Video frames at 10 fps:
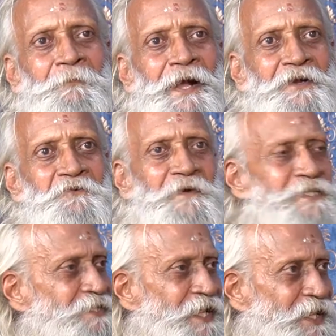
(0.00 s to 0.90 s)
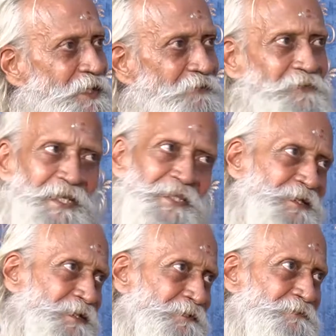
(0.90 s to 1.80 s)
మాకు వస్త్రాలు అనేవి
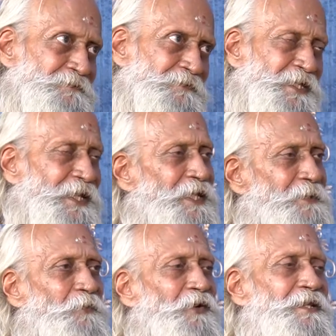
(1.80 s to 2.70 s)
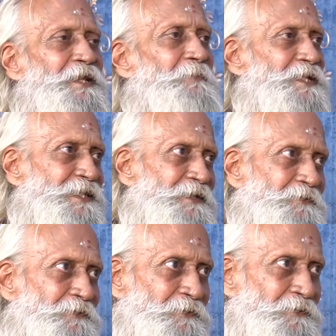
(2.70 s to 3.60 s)
లేదండి నేకెడ్ బాడీనే మా
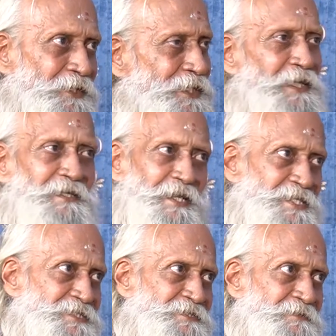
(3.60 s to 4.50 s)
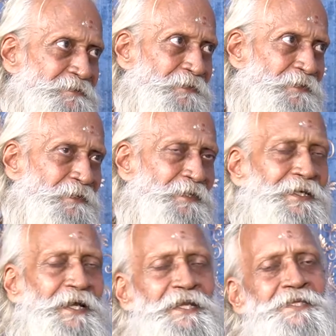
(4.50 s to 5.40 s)
తలకు రియల్ డ్రెస్
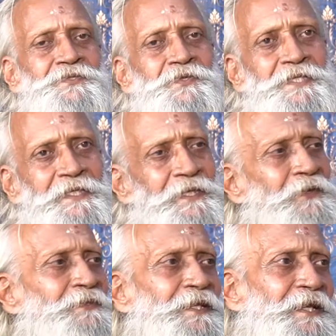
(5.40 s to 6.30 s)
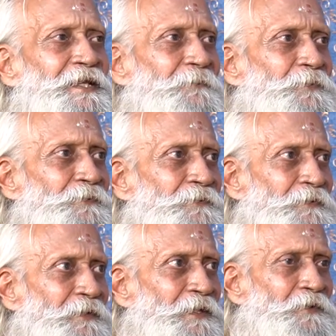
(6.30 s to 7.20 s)
కానీ సొసైటీలో తిరిగేటప్పుడు
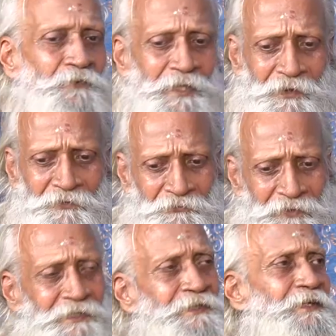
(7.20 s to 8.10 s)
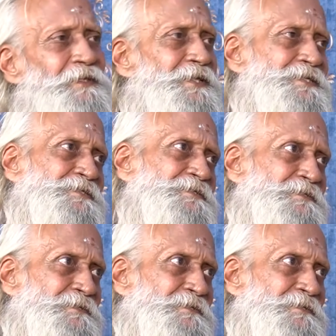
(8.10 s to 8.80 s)
వీ హ్యావ్ టు వేర్ ద డ్రెస్